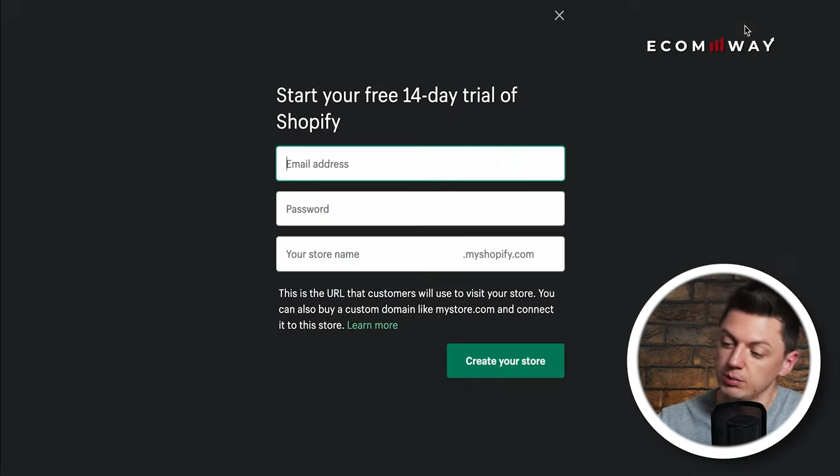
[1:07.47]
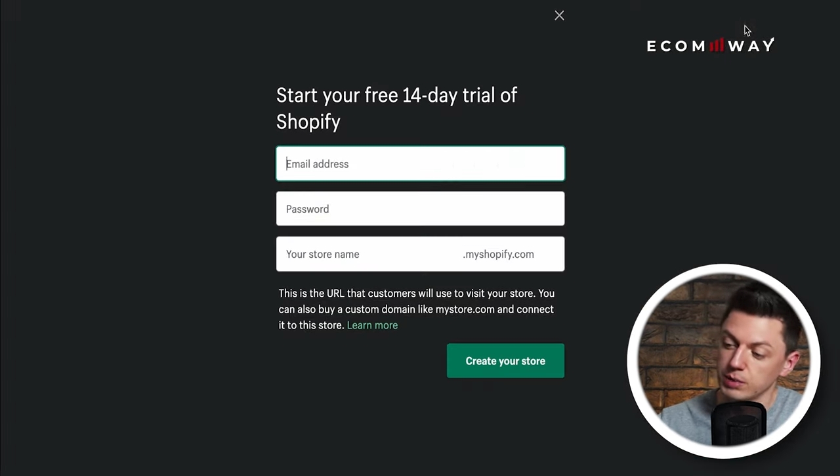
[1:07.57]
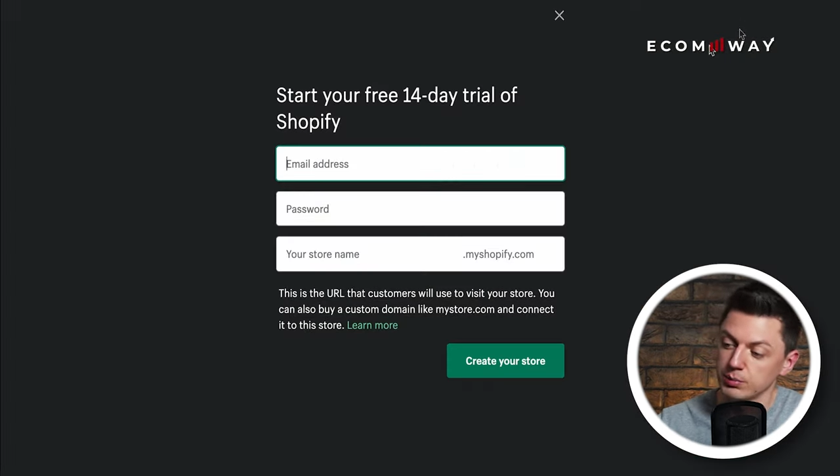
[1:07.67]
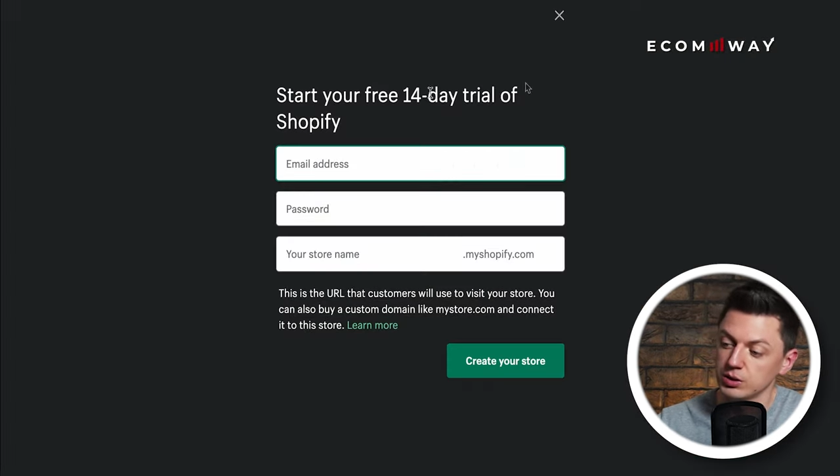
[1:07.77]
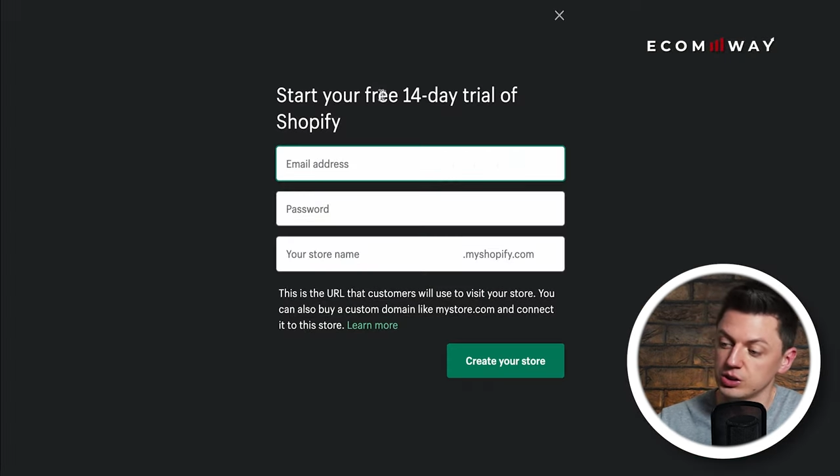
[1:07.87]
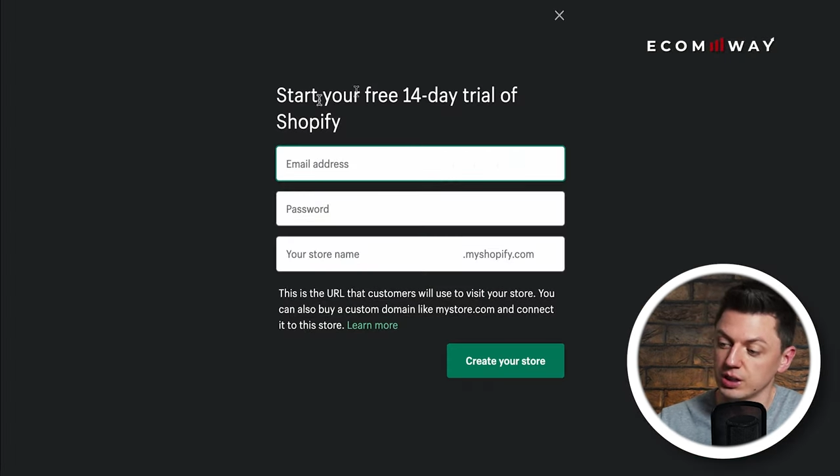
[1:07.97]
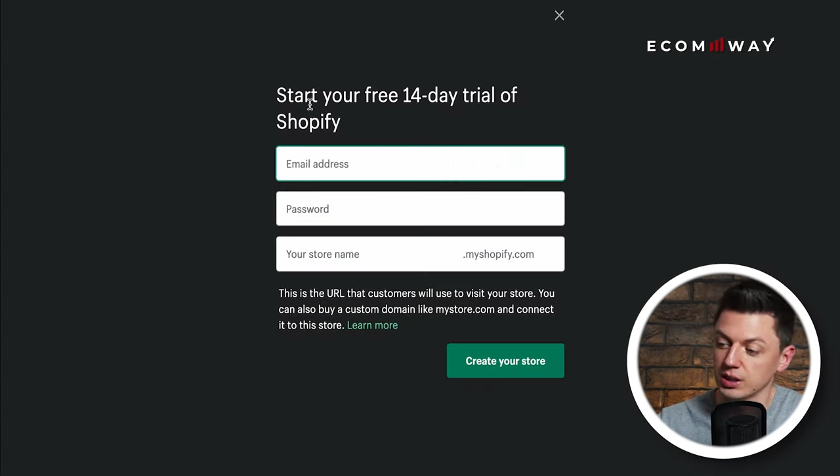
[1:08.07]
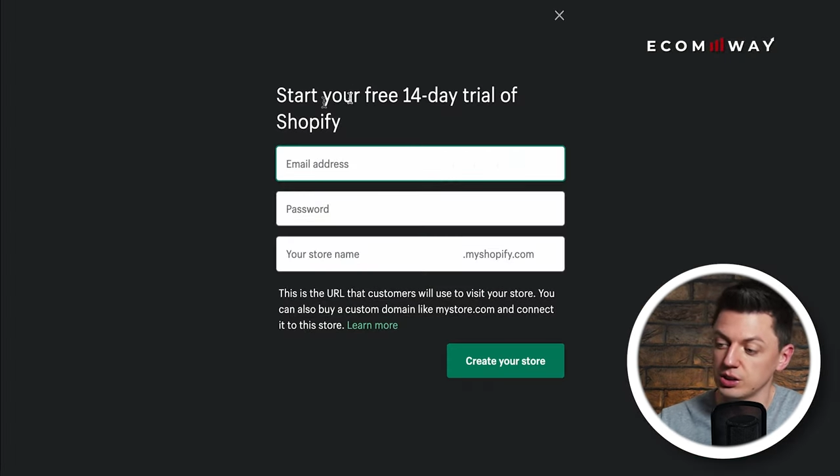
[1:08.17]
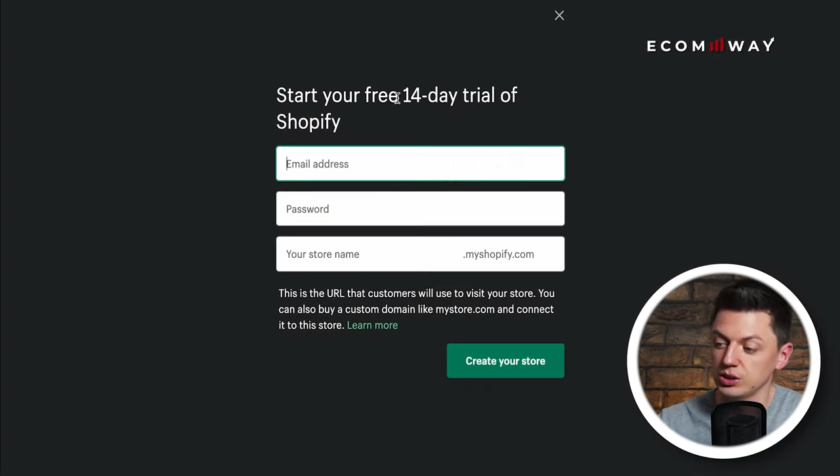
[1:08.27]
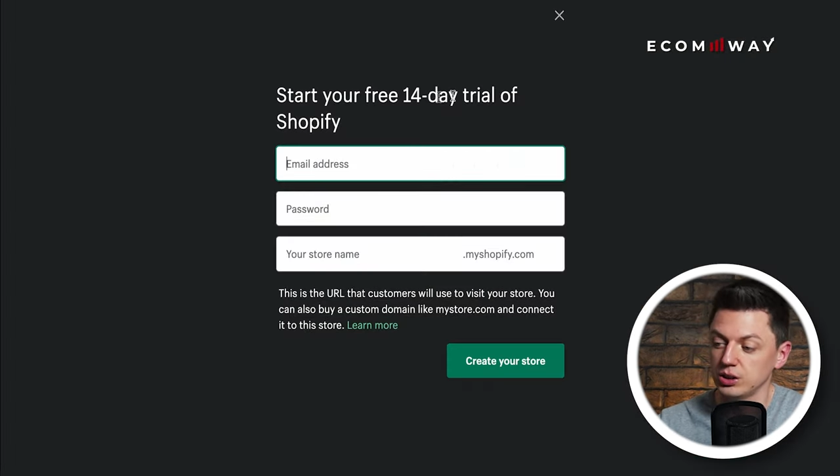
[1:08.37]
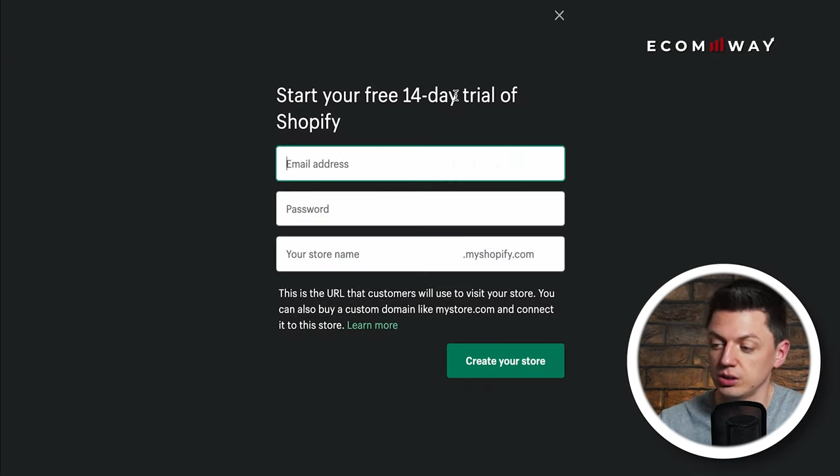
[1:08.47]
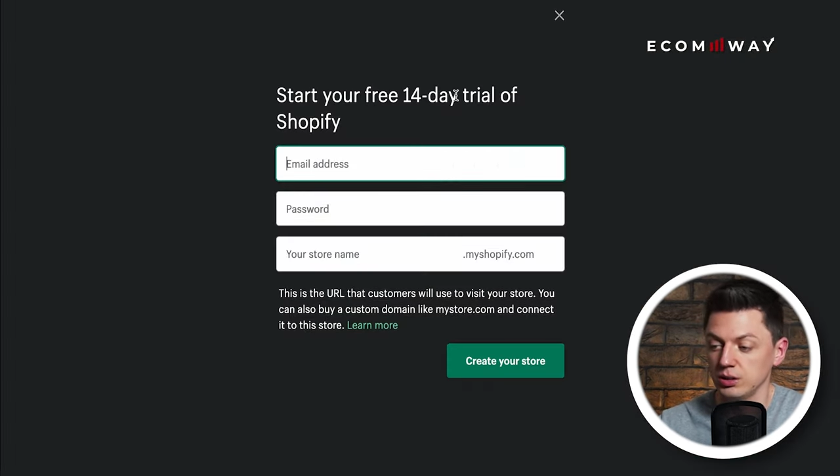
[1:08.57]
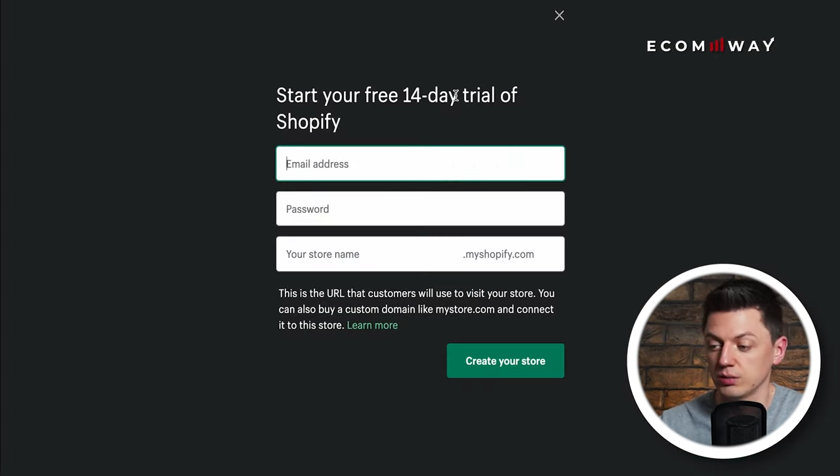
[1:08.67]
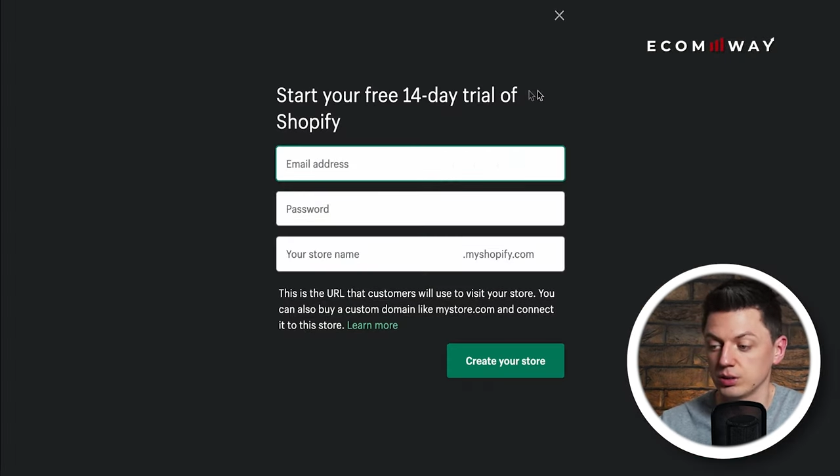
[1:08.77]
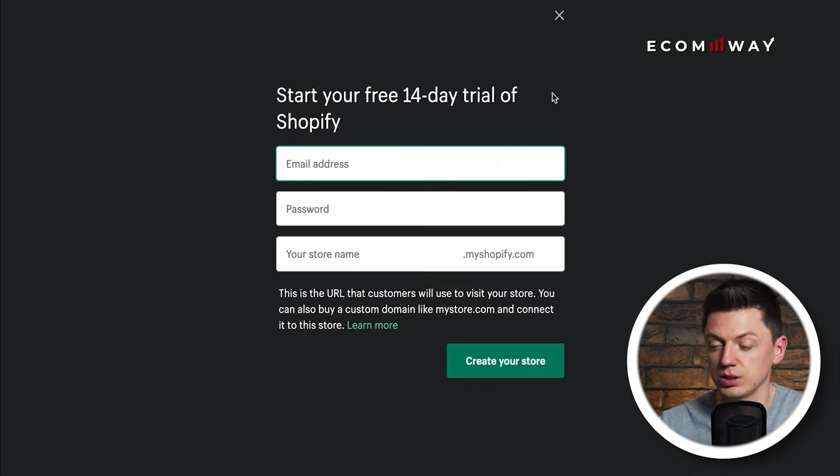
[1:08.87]
i mamy 14
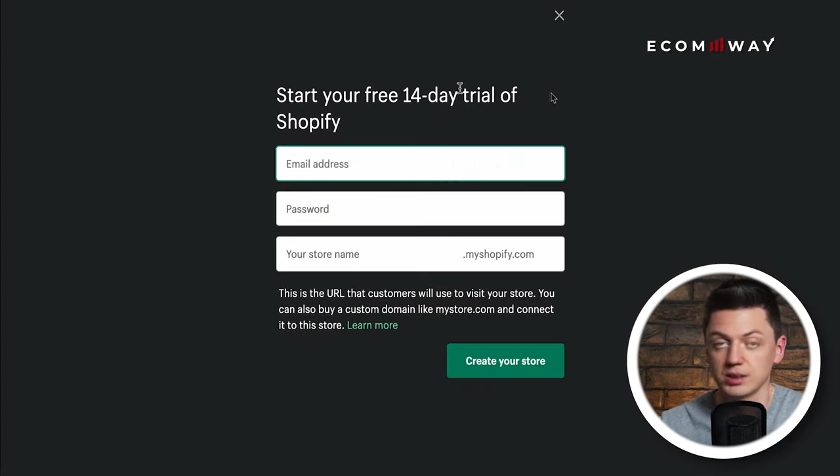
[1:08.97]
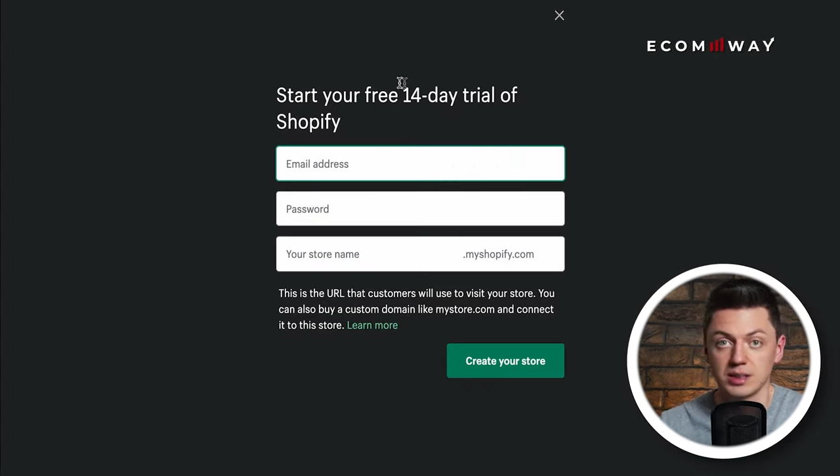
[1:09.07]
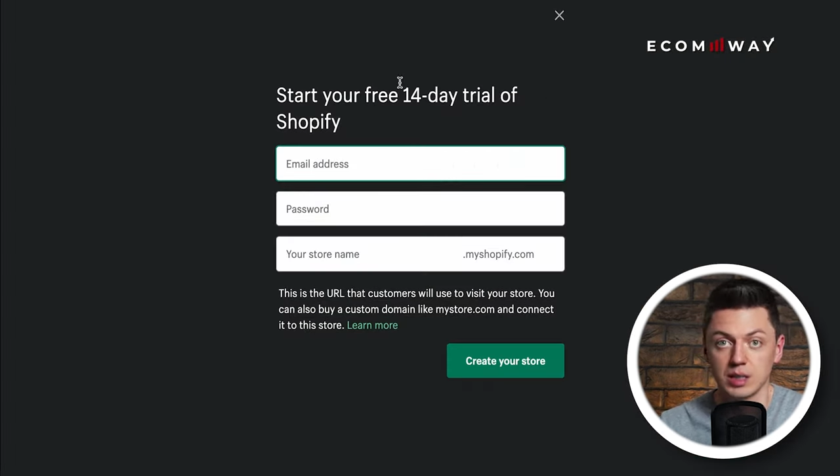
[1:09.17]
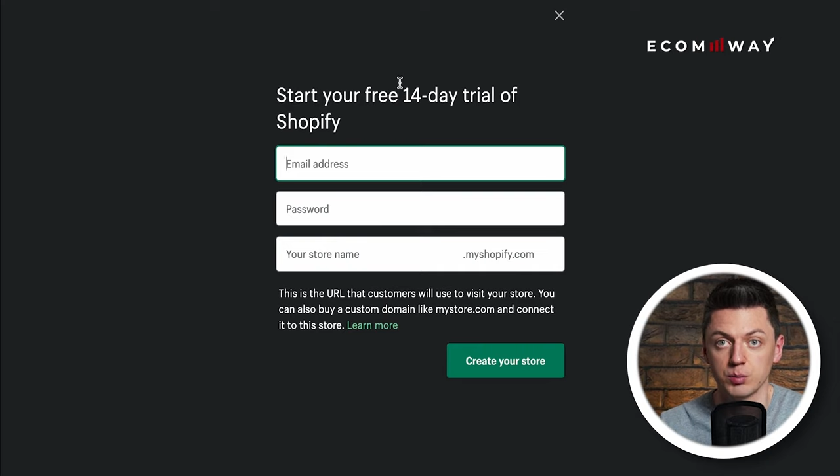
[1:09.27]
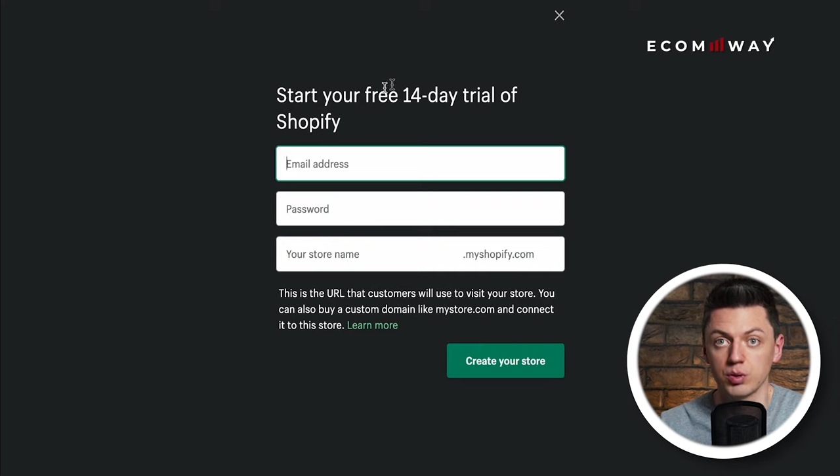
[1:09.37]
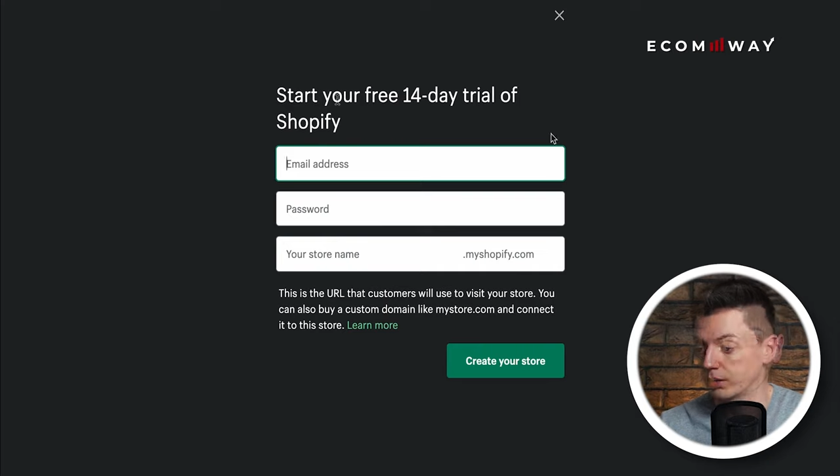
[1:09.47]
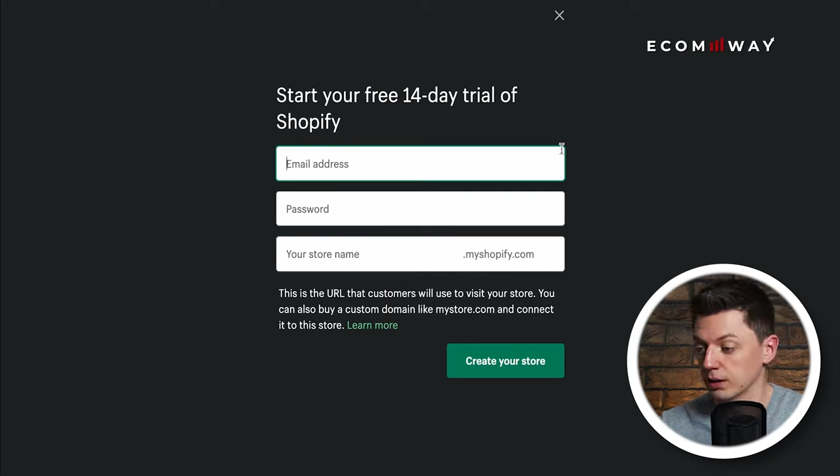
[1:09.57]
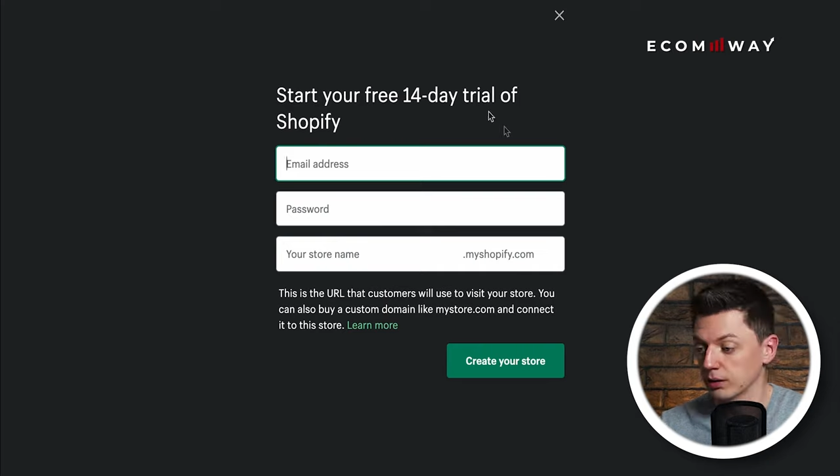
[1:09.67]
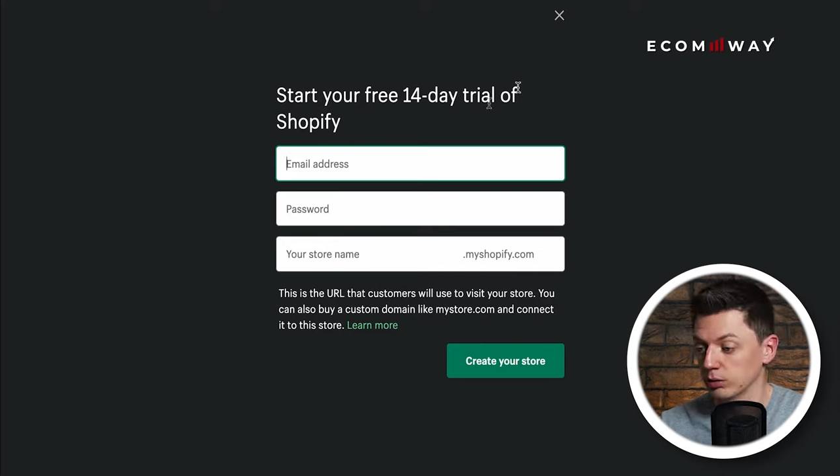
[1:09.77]
dni właśnie za darmo ten,